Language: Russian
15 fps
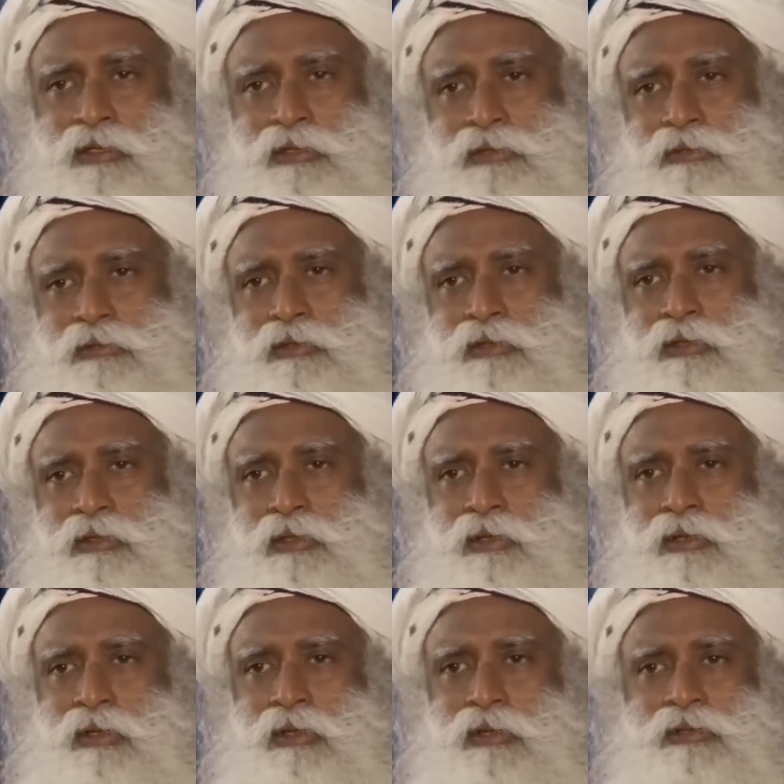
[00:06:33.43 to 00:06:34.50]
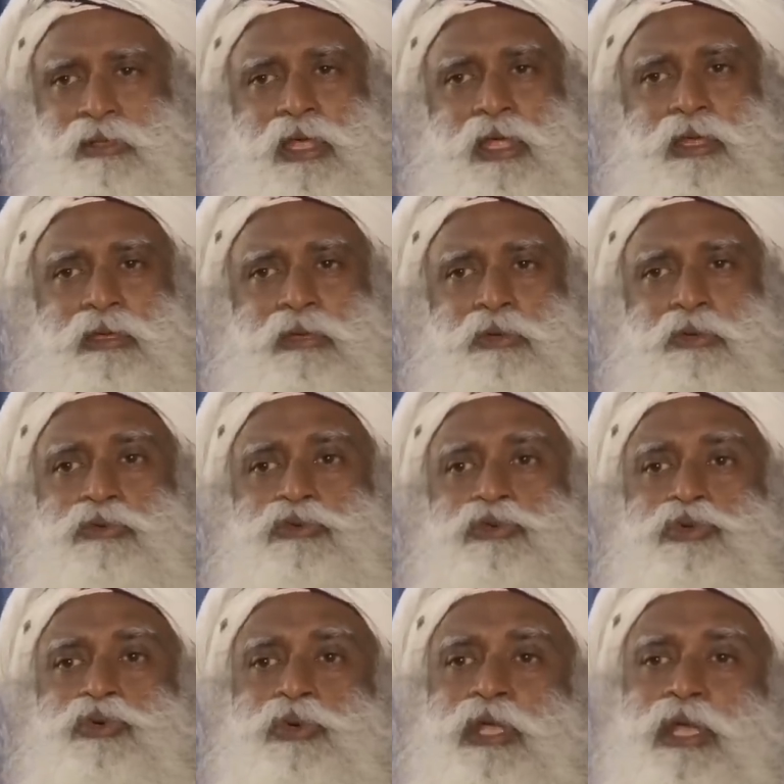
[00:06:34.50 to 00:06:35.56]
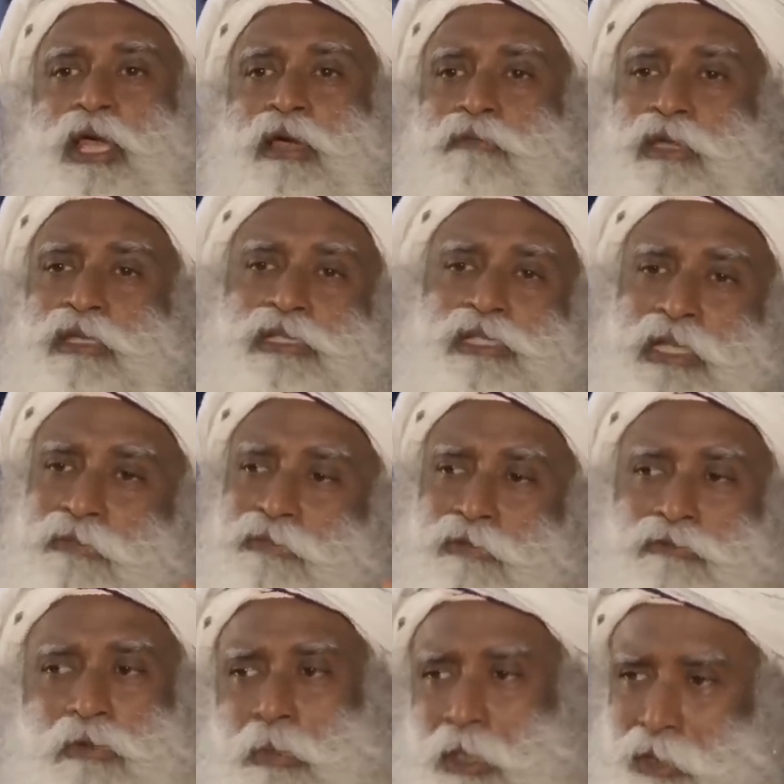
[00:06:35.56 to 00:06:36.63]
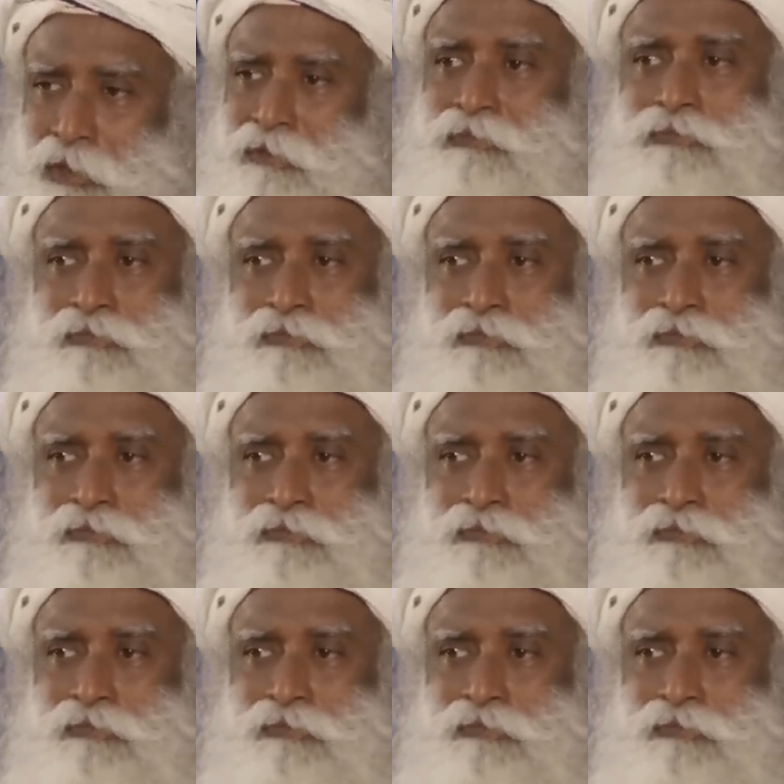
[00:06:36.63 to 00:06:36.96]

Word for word: женское начало, вы поработите женщин.